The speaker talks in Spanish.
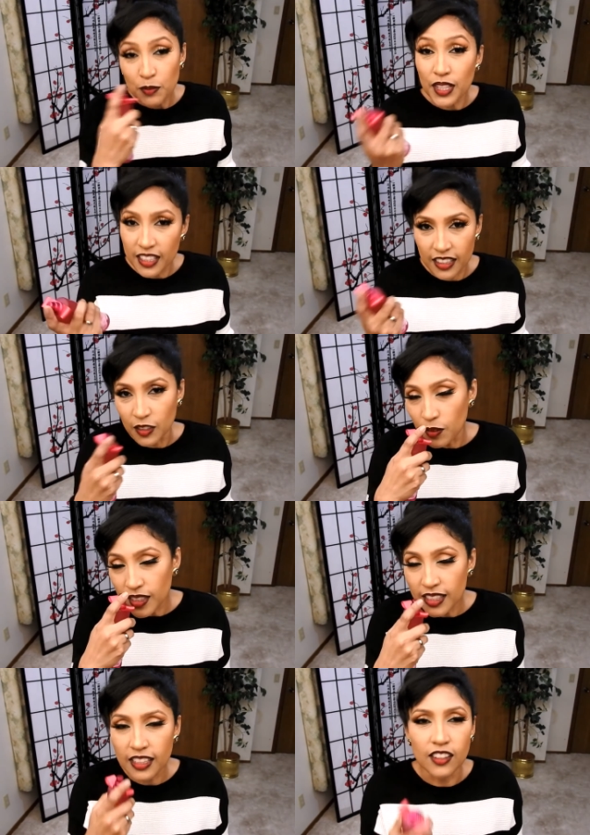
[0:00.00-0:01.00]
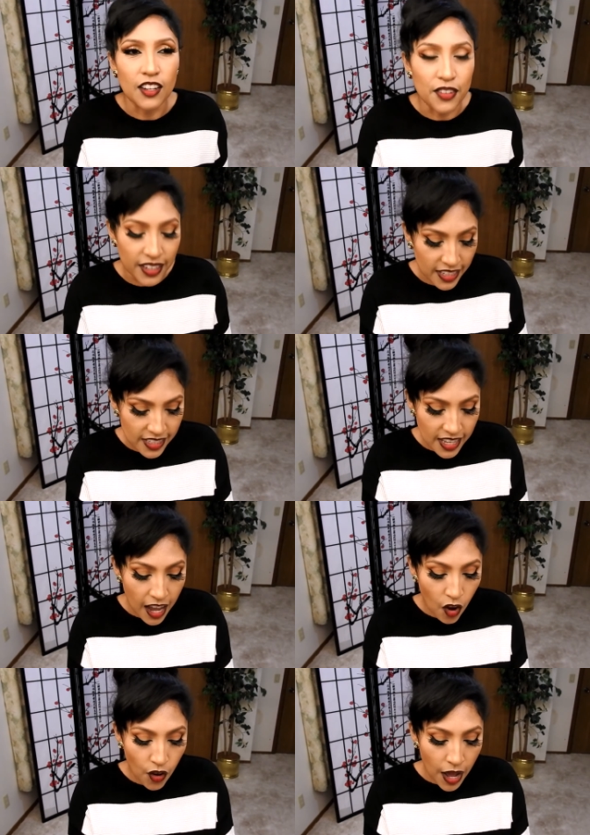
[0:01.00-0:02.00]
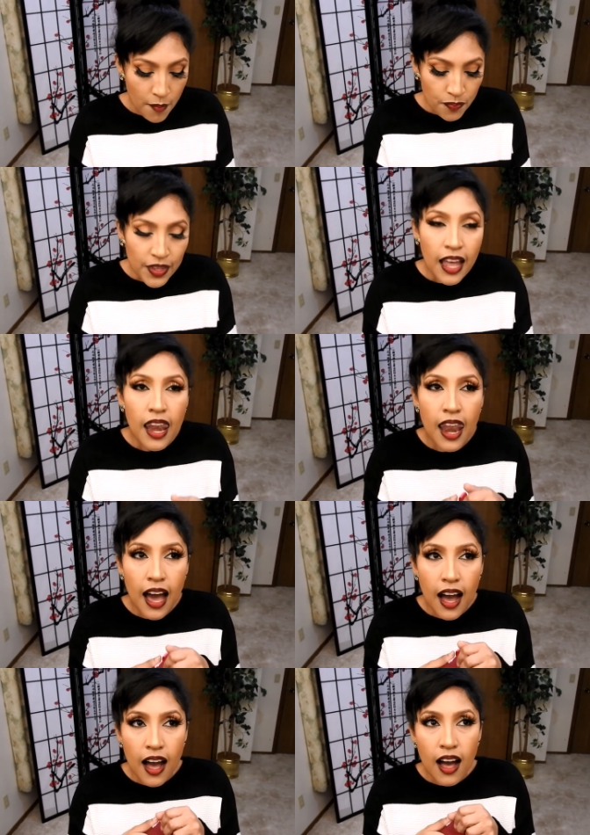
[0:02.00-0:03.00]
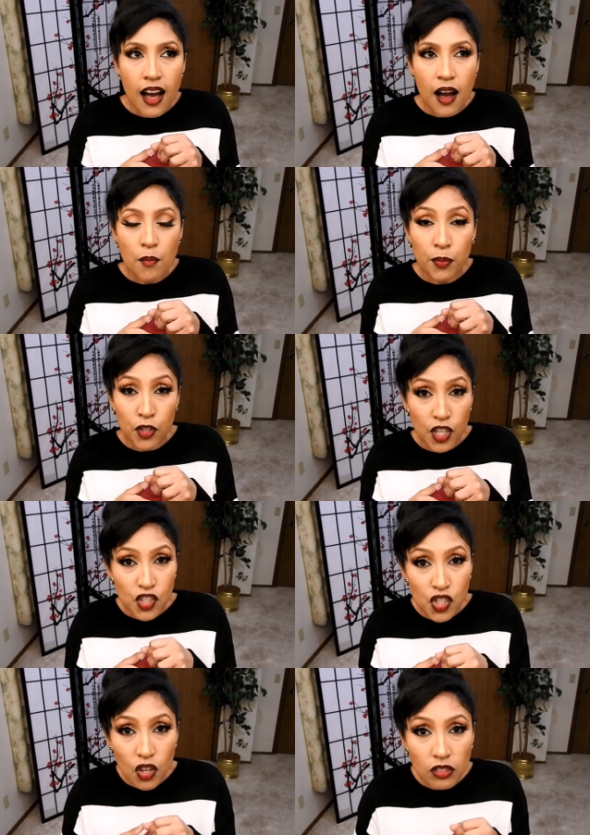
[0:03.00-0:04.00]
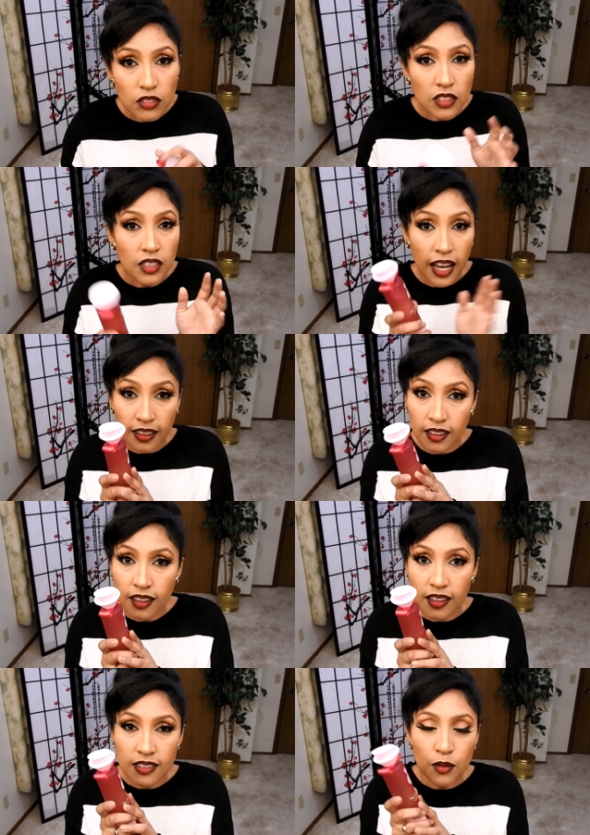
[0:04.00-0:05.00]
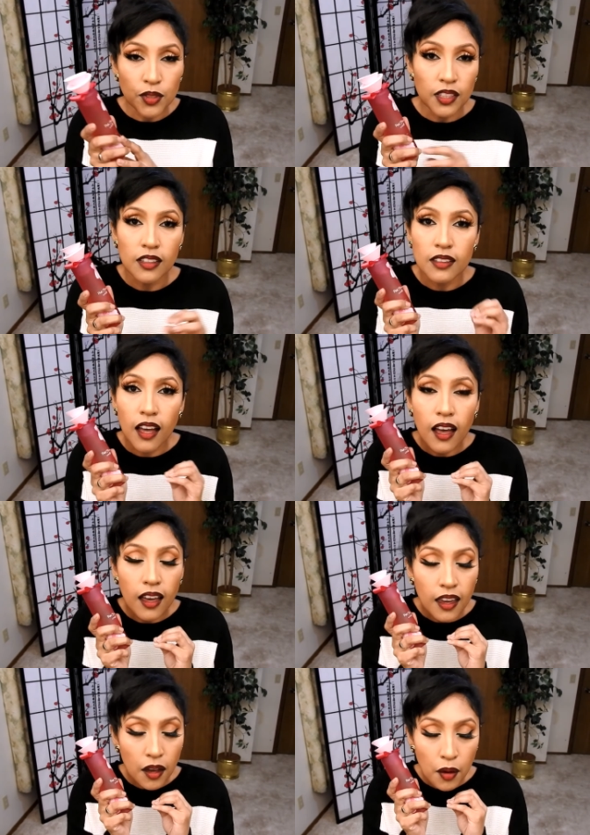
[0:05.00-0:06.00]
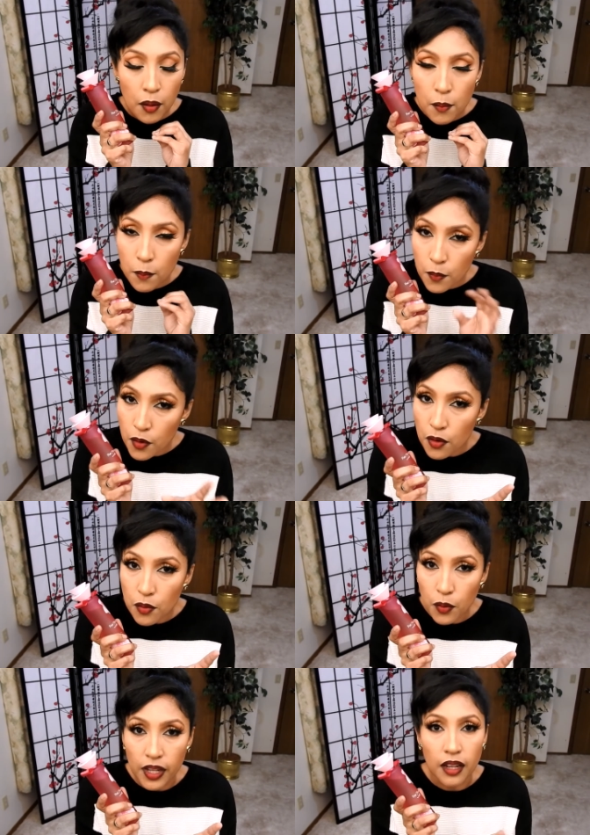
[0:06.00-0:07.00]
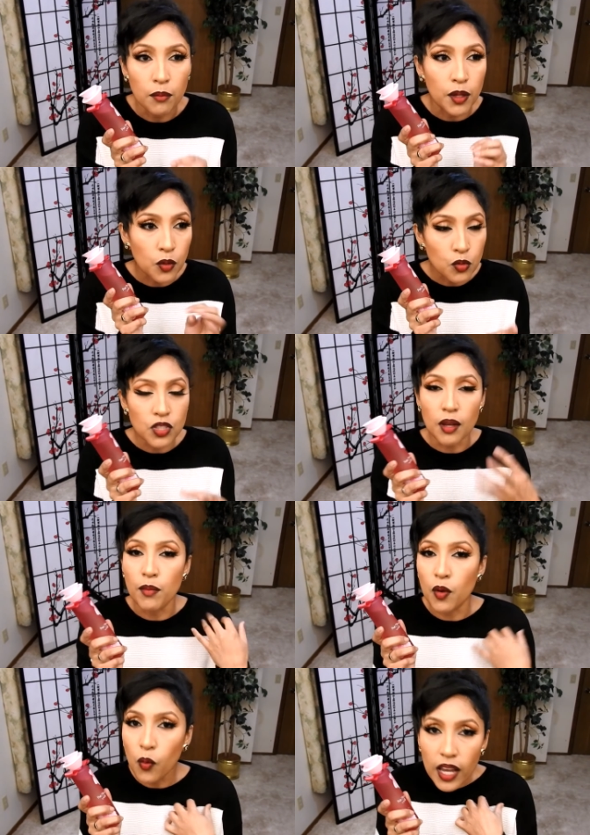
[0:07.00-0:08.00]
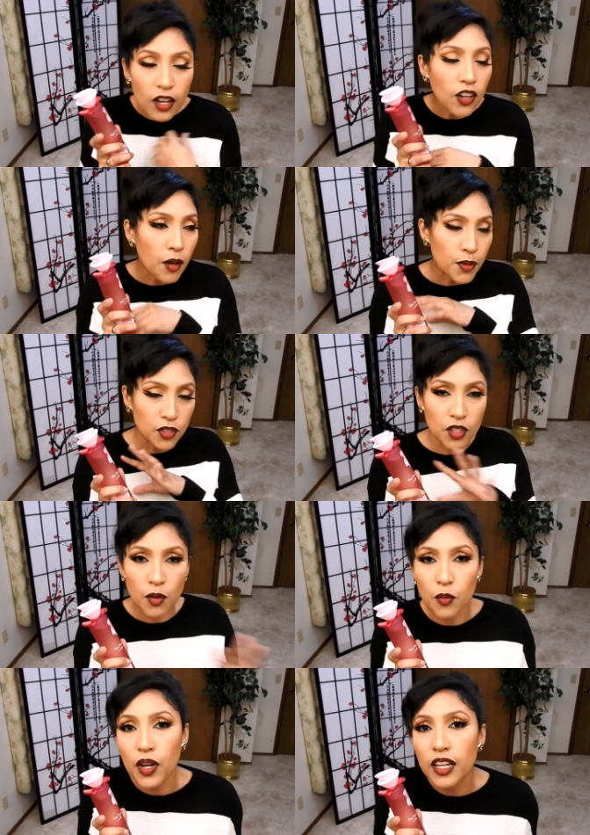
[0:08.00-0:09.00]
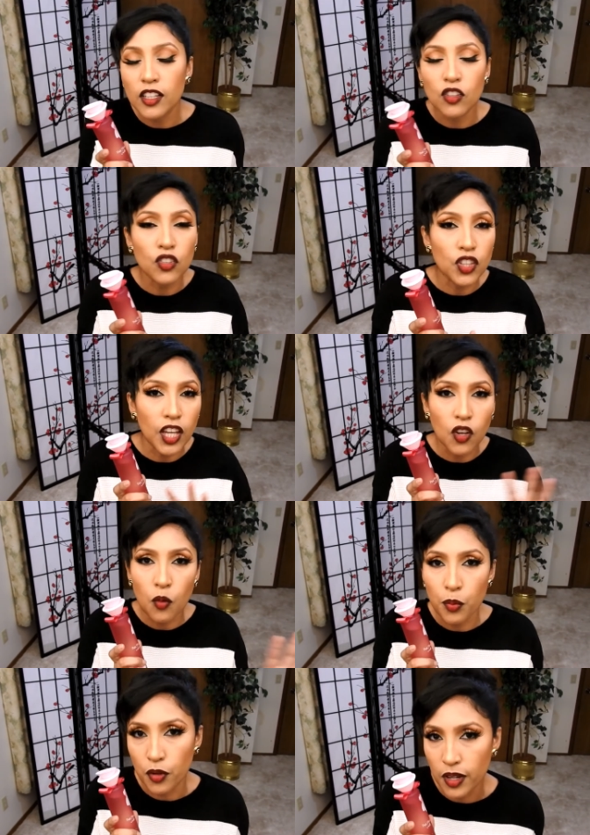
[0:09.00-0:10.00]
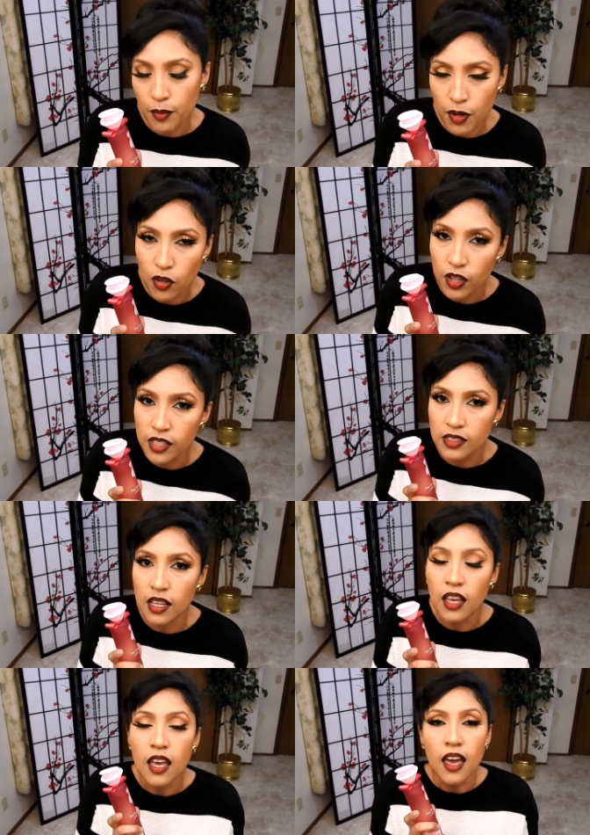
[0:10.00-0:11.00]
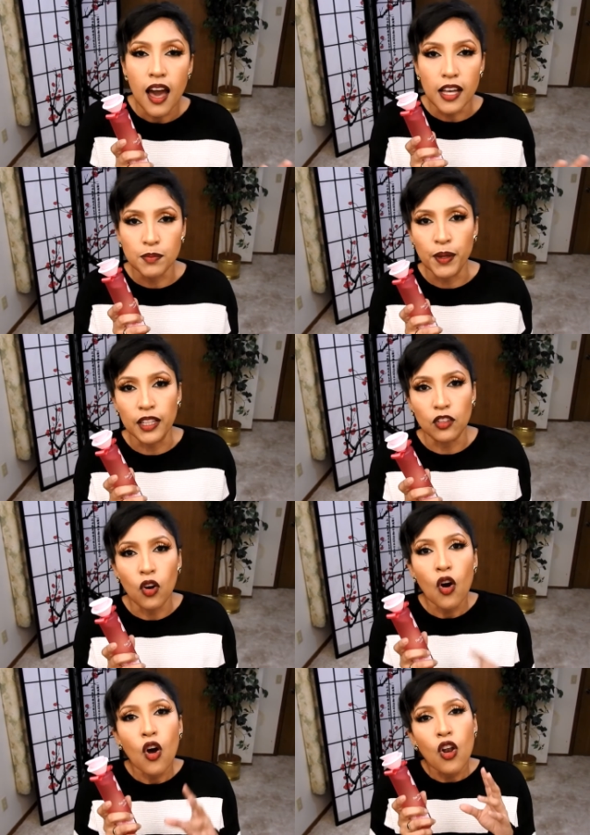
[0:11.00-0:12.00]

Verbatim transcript: Huele rico, huele rico la fragancia. Ahora, la proyección Aquí en esta botellita es muy buena, me gusta, me huelo, las personas me huelen, no tengo problemas con ese aspecto.